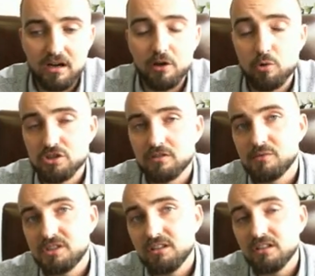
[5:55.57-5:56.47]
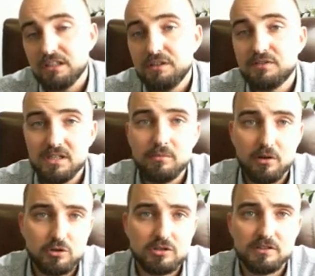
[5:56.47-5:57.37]
Хороших вам сделок и всем
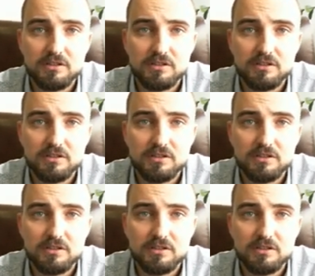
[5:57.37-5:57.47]
хорошего